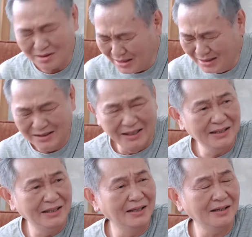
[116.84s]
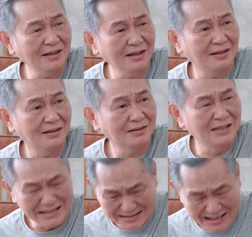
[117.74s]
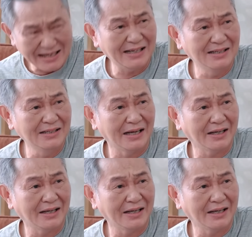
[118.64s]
có nhân nhĩ gì hết á chính xác là như